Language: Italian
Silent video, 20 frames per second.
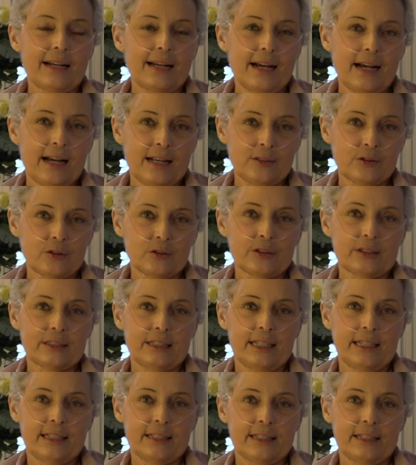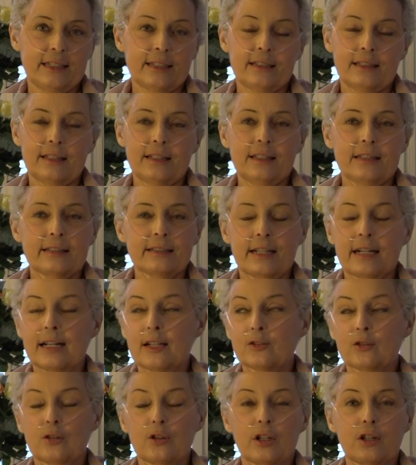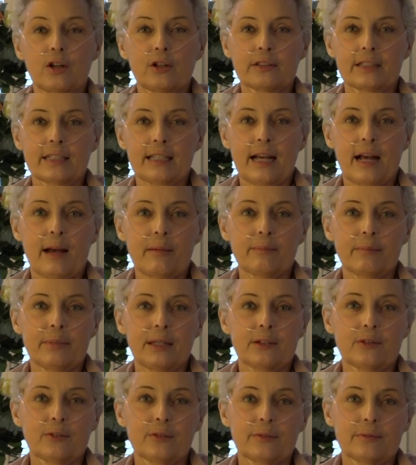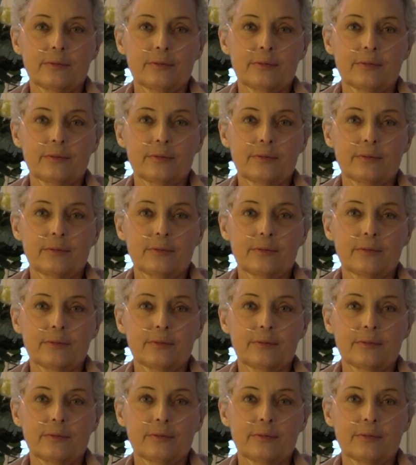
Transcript: ai sostegni. Tra l'altro le cose cambiano.